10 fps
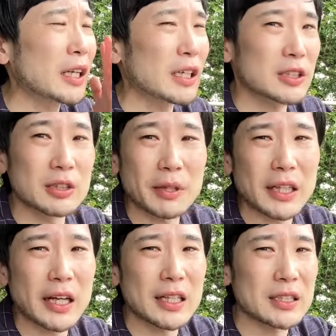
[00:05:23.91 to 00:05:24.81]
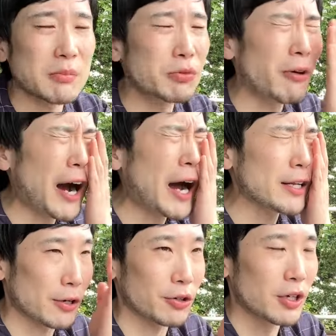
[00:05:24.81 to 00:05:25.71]
なんか冷たい風ブワー
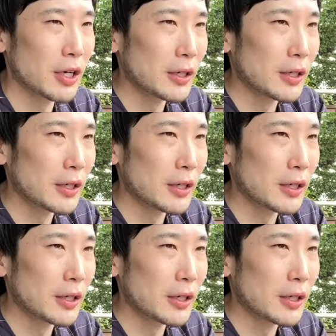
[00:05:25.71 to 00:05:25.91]
なのよ。